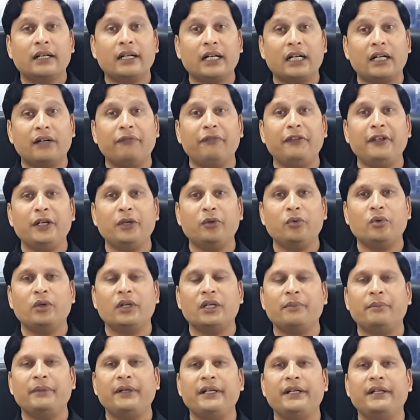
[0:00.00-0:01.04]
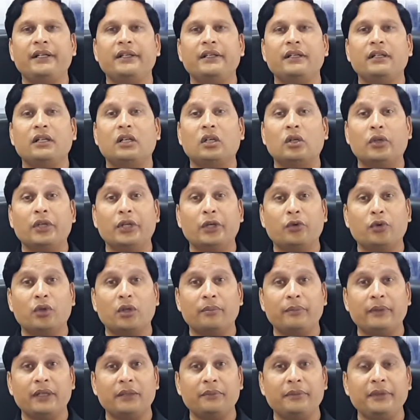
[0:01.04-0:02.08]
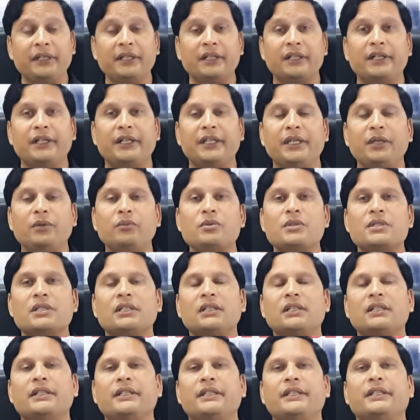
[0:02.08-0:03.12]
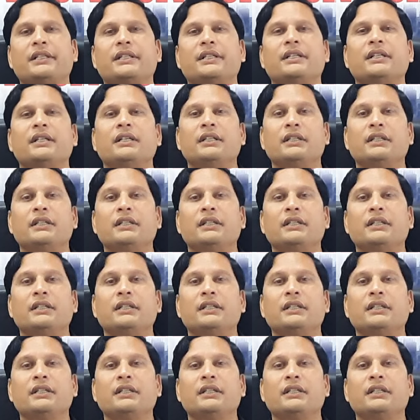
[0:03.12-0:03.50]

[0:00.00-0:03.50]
काफ़ी रिक्वायरमेंट हैं और रिक्वायरमेंट अभी कंटिन्यू चल रही है